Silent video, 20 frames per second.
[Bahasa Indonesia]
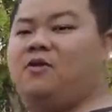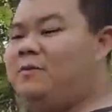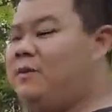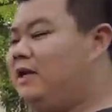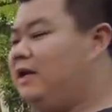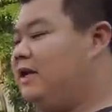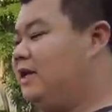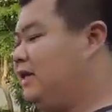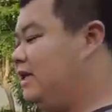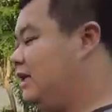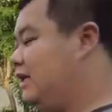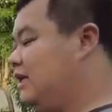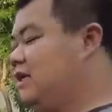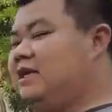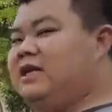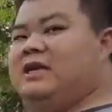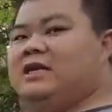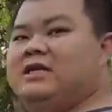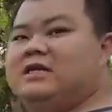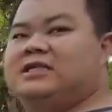mobil ini
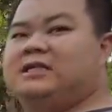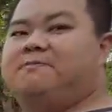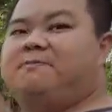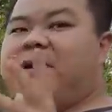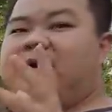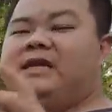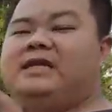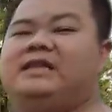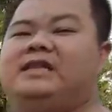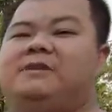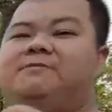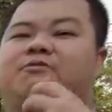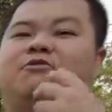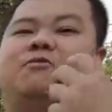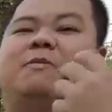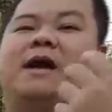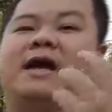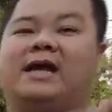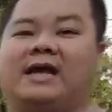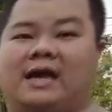sempat ditipu
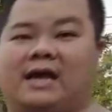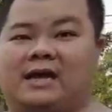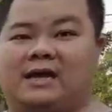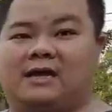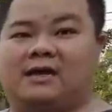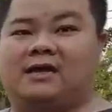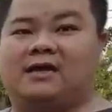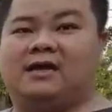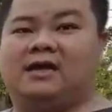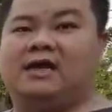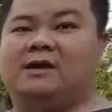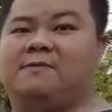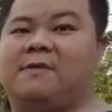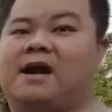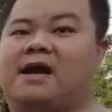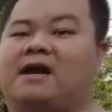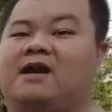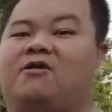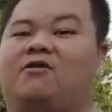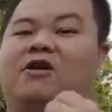bengkel, oh, gitu. Ya.
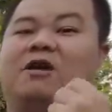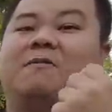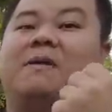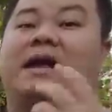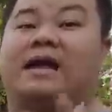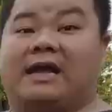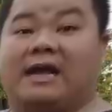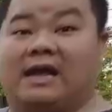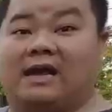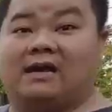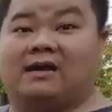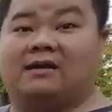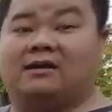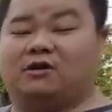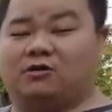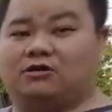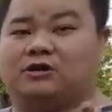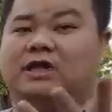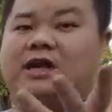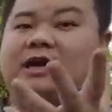dimakan oleh bengkel.
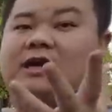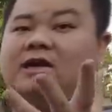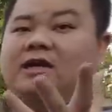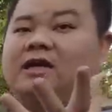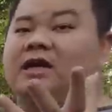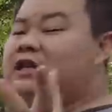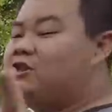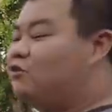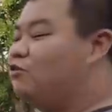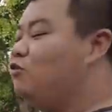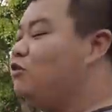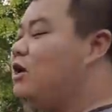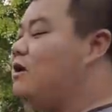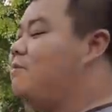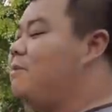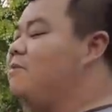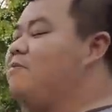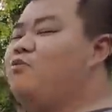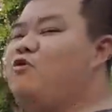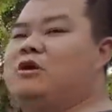Terus terang, itu yang
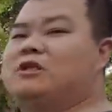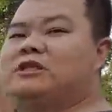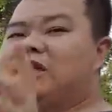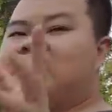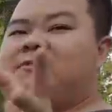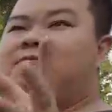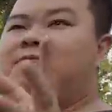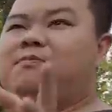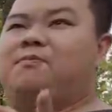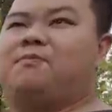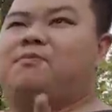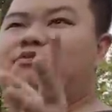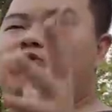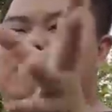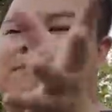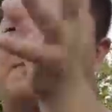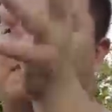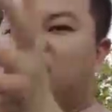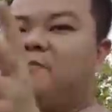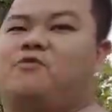membuat saya
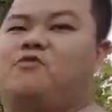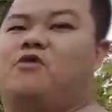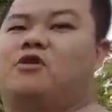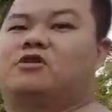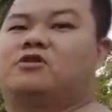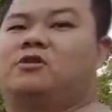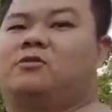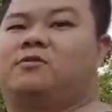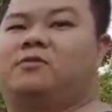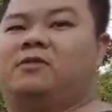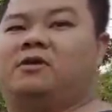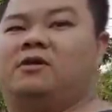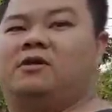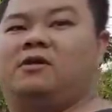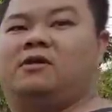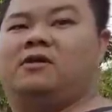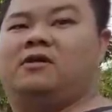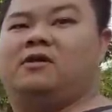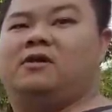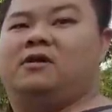punya pengepul workshop.
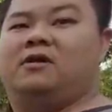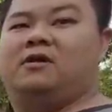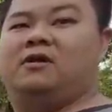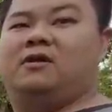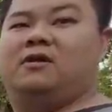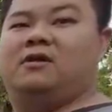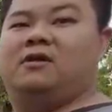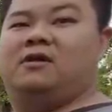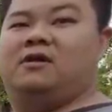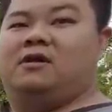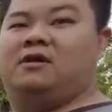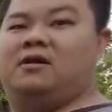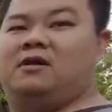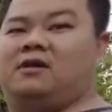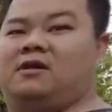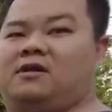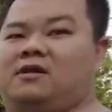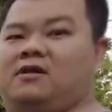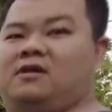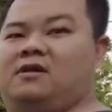Jadi
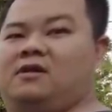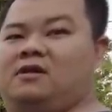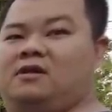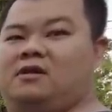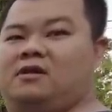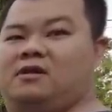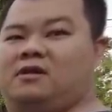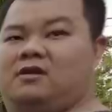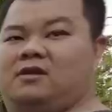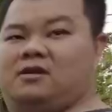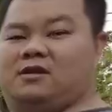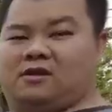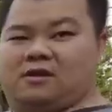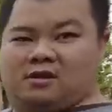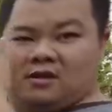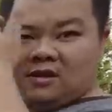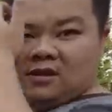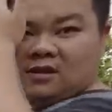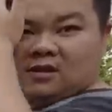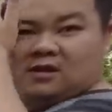sejarah pengepul workshop dari
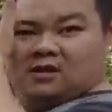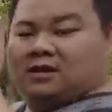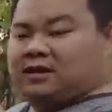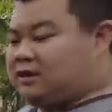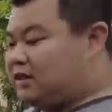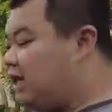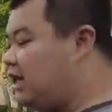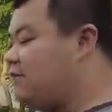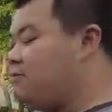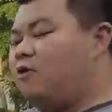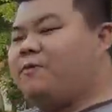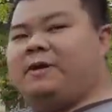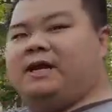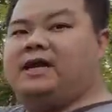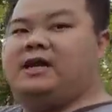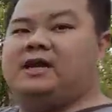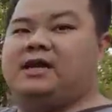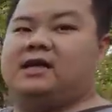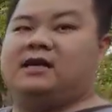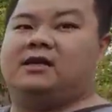mobil ini? Dari mobil
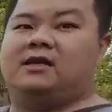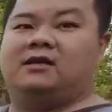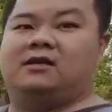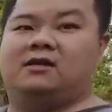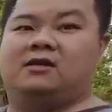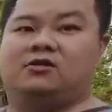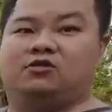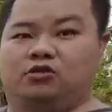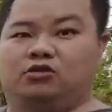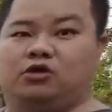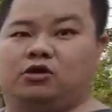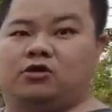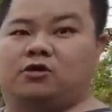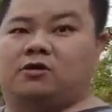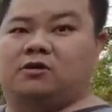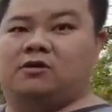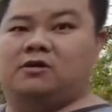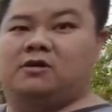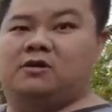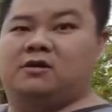ini, jujur.
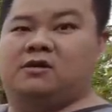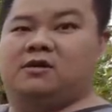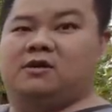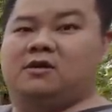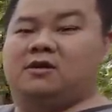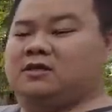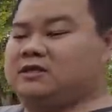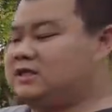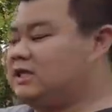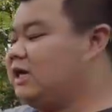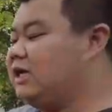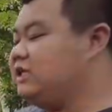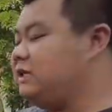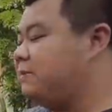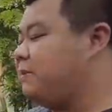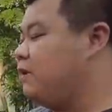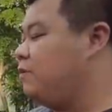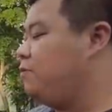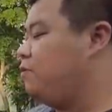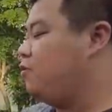Hmm. Sengaja
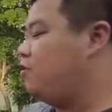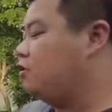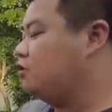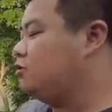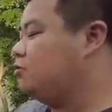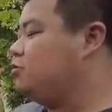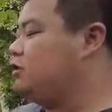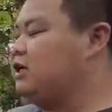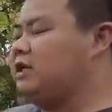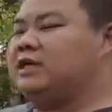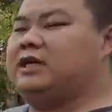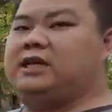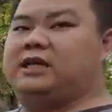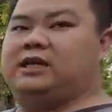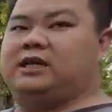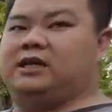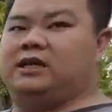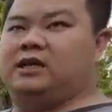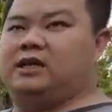pengepul workshop dari ini.